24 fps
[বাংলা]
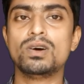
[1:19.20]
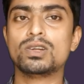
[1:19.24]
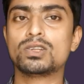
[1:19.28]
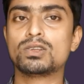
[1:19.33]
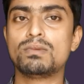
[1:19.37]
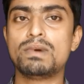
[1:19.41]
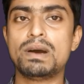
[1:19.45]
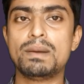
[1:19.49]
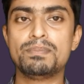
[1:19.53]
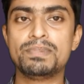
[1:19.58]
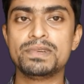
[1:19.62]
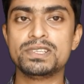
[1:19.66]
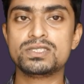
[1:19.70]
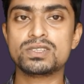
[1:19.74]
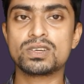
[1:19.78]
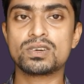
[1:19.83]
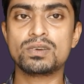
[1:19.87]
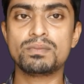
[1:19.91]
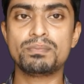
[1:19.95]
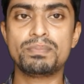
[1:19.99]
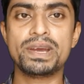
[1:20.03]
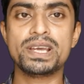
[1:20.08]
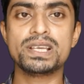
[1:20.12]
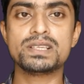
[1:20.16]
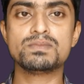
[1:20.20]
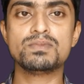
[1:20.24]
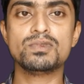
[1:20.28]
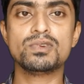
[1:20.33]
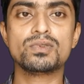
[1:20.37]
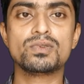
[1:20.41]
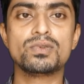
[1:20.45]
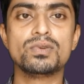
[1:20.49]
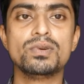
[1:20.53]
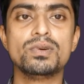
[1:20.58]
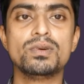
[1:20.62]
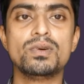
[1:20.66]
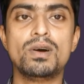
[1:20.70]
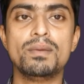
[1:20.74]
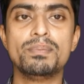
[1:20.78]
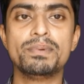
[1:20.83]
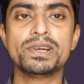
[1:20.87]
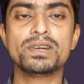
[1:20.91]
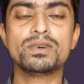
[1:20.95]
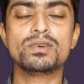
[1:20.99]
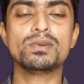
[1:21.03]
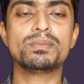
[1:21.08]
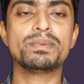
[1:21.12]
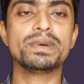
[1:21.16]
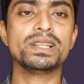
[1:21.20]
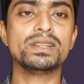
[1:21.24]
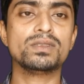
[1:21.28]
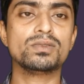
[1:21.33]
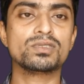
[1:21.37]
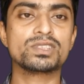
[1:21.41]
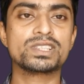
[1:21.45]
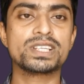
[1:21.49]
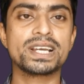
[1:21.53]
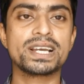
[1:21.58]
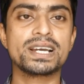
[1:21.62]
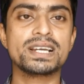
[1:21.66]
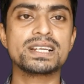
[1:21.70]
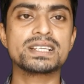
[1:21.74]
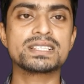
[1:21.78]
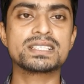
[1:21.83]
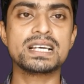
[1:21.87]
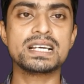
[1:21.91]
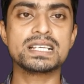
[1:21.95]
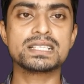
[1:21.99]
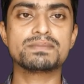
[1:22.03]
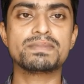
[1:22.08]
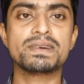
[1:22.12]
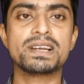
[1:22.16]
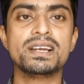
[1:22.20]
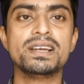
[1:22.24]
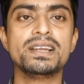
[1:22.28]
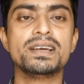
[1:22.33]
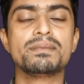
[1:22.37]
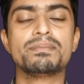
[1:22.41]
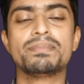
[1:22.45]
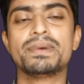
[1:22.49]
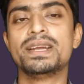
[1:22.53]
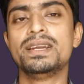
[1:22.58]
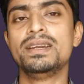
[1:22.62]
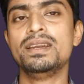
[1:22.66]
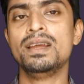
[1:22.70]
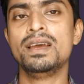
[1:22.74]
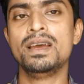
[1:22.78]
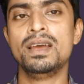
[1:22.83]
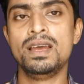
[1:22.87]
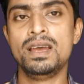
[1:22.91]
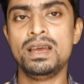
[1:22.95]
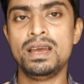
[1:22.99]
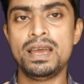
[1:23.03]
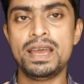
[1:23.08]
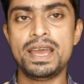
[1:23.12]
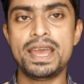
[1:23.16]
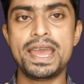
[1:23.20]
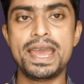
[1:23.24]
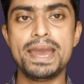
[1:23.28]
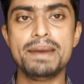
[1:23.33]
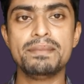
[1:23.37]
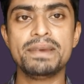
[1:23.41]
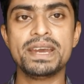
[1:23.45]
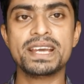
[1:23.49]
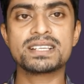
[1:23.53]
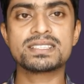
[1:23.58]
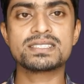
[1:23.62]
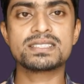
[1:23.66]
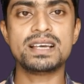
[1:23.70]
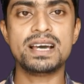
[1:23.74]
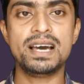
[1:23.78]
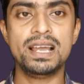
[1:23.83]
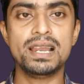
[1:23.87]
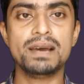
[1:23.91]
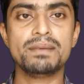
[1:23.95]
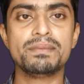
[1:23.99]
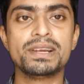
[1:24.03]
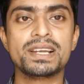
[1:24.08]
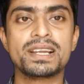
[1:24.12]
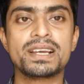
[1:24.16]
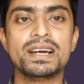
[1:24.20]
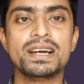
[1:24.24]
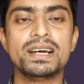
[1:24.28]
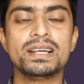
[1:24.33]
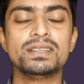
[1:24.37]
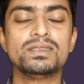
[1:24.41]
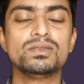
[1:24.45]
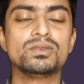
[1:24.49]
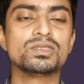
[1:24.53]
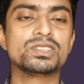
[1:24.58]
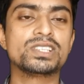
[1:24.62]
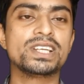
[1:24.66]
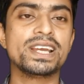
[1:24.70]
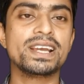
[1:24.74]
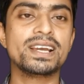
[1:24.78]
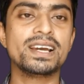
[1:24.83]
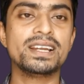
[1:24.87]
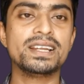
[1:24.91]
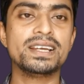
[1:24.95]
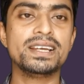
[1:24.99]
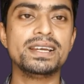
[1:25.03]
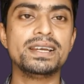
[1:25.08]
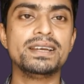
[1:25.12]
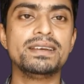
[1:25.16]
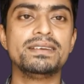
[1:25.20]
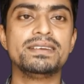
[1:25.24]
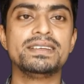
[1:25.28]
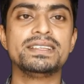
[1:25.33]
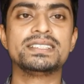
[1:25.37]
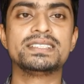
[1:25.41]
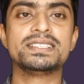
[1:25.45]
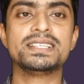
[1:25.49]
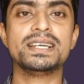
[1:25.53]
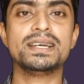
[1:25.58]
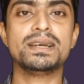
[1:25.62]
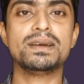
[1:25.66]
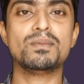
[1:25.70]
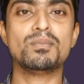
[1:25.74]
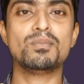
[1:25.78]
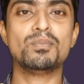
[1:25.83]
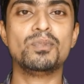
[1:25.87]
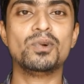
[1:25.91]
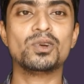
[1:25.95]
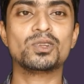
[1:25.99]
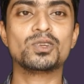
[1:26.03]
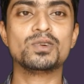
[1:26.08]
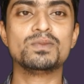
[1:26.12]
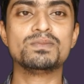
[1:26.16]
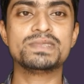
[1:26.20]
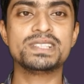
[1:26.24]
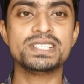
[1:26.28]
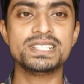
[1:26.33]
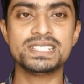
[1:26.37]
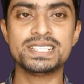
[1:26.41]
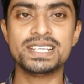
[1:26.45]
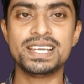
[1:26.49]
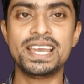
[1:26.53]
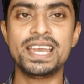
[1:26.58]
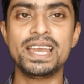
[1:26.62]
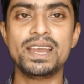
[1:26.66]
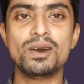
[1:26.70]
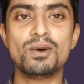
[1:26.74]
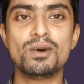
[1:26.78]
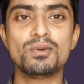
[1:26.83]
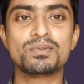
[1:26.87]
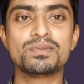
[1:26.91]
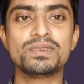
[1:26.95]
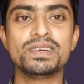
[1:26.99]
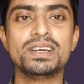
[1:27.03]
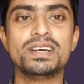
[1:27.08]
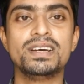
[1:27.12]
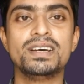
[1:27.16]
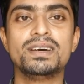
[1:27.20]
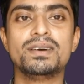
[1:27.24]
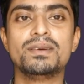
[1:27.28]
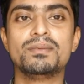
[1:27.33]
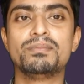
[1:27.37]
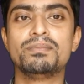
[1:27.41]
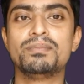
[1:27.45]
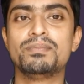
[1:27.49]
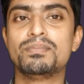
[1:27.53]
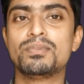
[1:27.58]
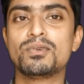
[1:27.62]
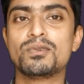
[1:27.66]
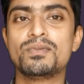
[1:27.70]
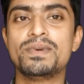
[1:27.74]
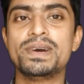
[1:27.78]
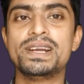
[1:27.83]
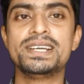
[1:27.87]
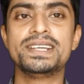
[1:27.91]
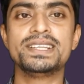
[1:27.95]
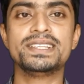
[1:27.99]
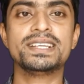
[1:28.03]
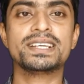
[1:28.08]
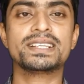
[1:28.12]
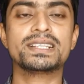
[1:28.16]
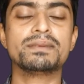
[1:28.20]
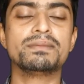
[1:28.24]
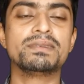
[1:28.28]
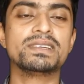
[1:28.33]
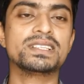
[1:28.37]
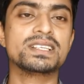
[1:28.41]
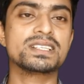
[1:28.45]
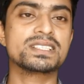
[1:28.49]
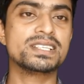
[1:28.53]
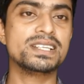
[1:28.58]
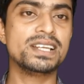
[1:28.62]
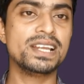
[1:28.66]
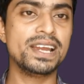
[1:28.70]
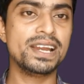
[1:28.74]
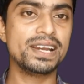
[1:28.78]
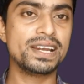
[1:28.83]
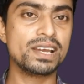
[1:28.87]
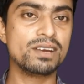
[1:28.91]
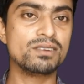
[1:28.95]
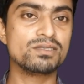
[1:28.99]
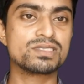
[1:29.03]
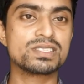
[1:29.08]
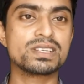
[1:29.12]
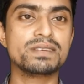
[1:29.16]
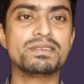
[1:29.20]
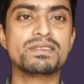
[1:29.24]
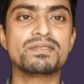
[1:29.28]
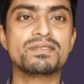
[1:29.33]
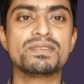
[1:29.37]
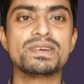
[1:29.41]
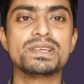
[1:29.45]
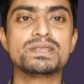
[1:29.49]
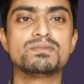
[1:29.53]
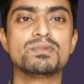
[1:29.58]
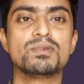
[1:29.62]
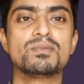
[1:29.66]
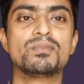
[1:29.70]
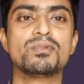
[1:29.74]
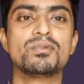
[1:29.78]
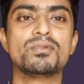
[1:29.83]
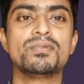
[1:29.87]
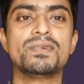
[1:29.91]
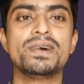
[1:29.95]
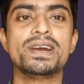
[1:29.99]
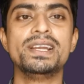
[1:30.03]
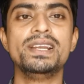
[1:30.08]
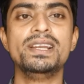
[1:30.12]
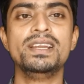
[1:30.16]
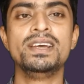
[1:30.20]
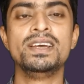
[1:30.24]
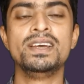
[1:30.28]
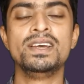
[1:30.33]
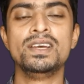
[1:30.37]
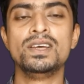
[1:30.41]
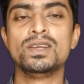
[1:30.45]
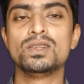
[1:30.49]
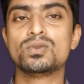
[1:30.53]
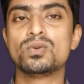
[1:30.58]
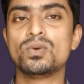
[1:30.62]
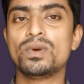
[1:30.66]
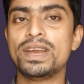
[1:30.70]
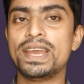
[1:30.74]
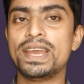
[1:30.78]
অথবা আপনি যখন ফেসবুক ওপেন করবেন তো সেখানে সার্চ বারে লিখবেন এম এক্স আলামিন খান তো সেখানে যে প্রথম যে যে এই প্রোফাইলটি দেখতে পারতেছেন এটাই হচ্ছে আমার ফেসবুক প্রোফাইল তো